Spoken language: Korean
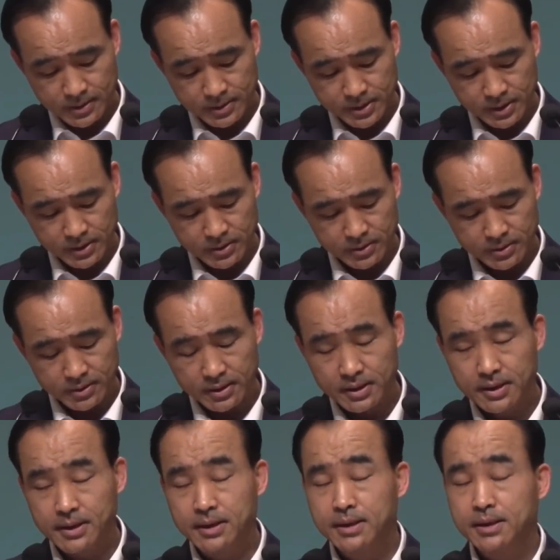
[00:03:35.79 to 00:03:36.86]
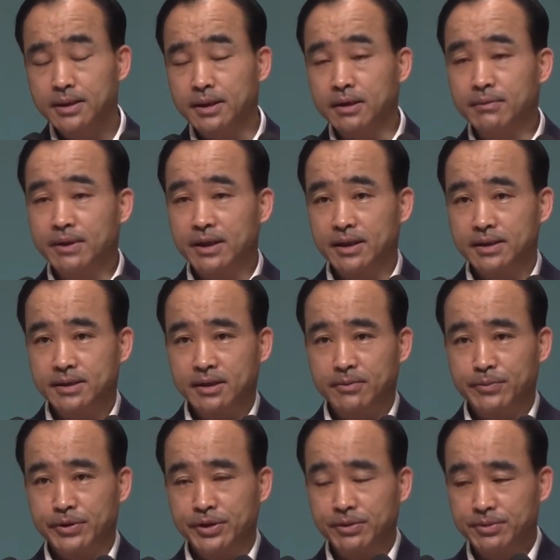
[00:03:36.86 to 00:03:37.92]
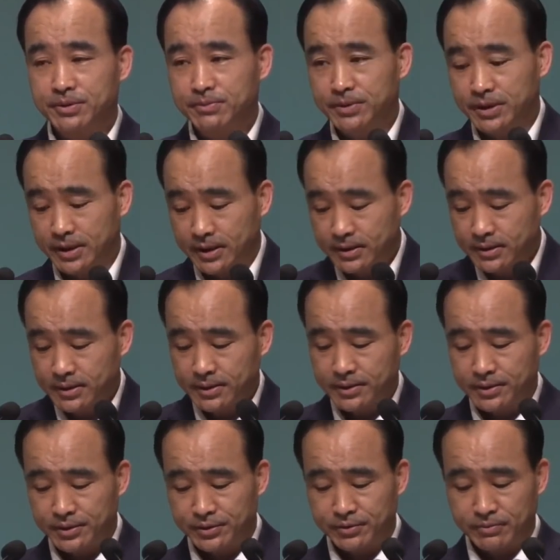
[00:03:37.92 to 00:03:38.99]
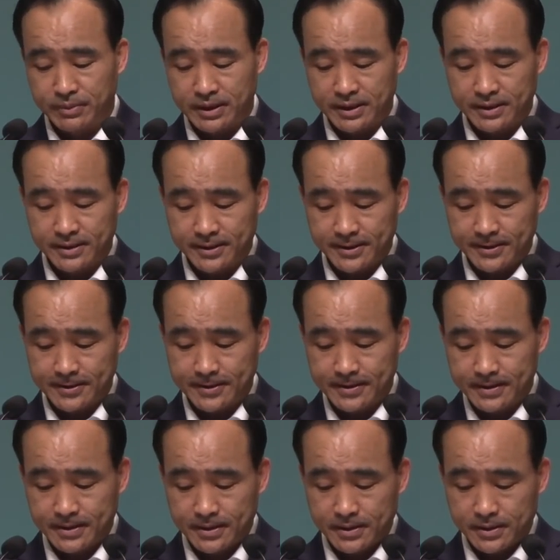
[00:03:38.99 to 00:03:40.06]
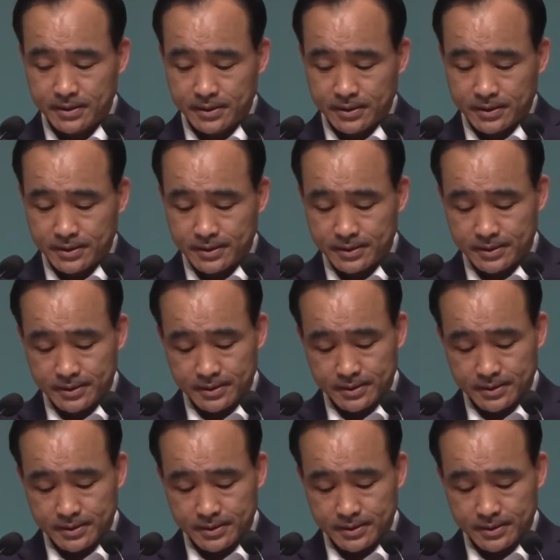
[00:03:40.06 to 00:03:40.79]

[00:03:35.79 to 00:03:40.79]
어쨌든 이 말이 참 어렵습니다. 어려운 말인데 어,